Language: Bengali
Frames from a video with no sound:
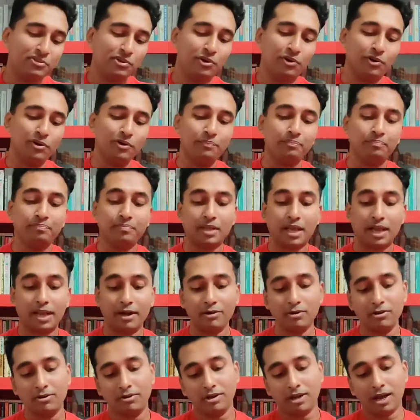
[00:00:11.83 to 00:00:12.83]
সো
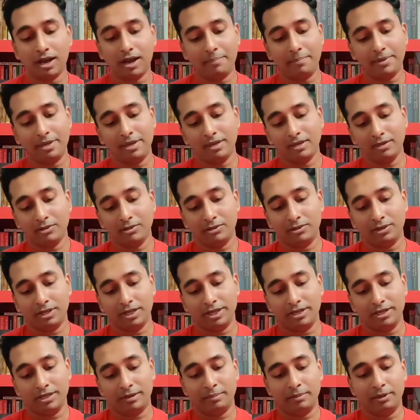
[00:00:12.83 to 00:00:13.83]
এখন আমি যদি
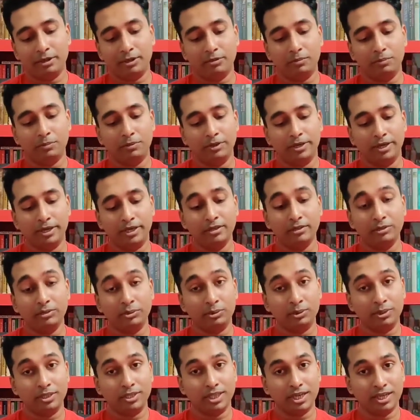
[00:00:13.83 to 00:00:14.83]
এই টেবিলের উপরে
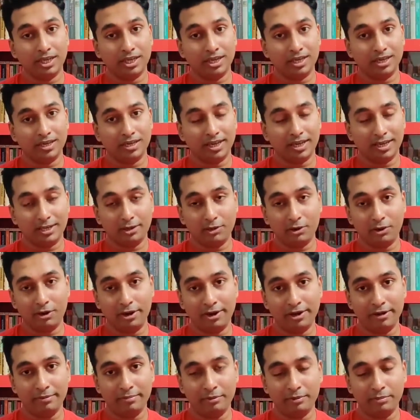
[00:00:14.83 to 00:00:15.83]
দুইটা
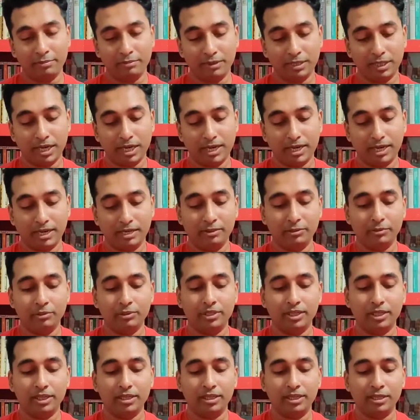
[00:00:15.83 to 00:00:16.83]
কয়েন এবং টাকা
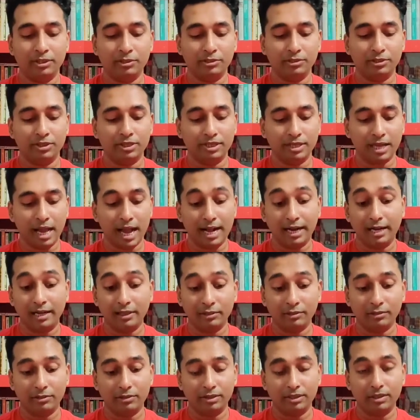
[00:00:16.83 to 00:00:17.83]
দুইটা নিয়ে যদি
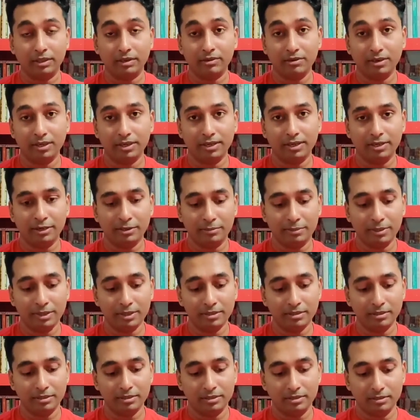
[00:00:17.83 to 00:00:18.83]
আঘাত করি তাহলে কি হবে